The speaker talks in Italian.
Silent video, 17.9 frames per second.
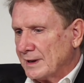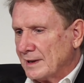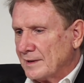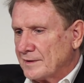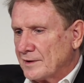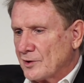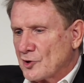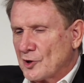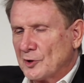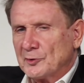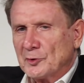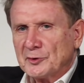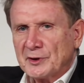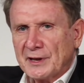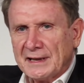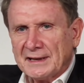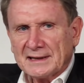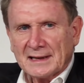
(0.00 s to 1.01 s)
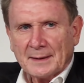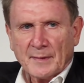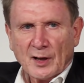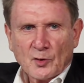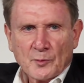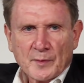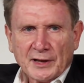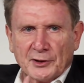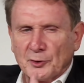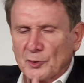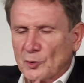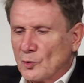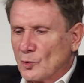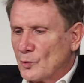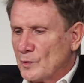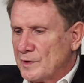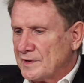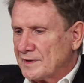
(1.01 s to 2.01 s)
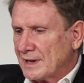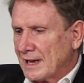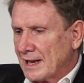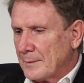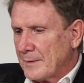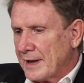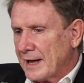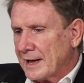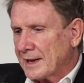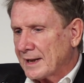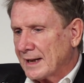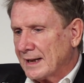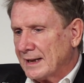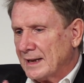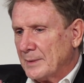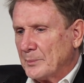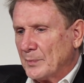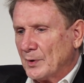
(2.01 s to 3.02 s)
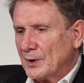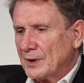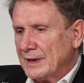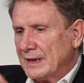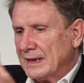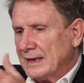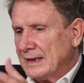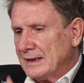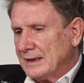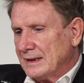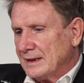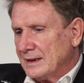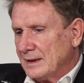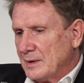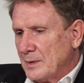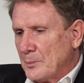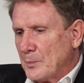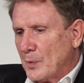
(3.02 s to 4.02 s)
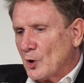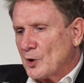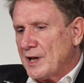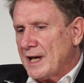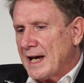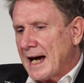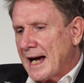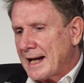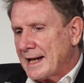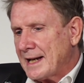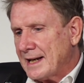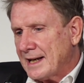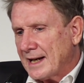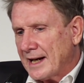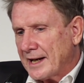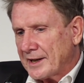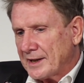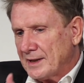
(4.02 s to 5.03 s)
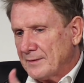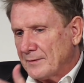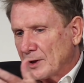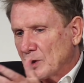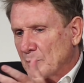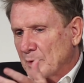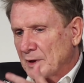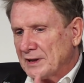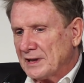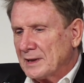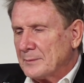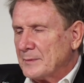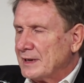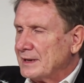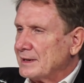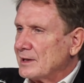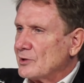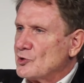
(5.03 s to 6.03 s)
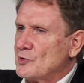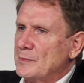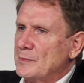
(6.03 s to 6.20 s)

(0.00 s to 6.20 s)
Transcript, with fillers: che nel 630 Maometto conquista la Mecca e poi in pochi anni arrivano praticamente a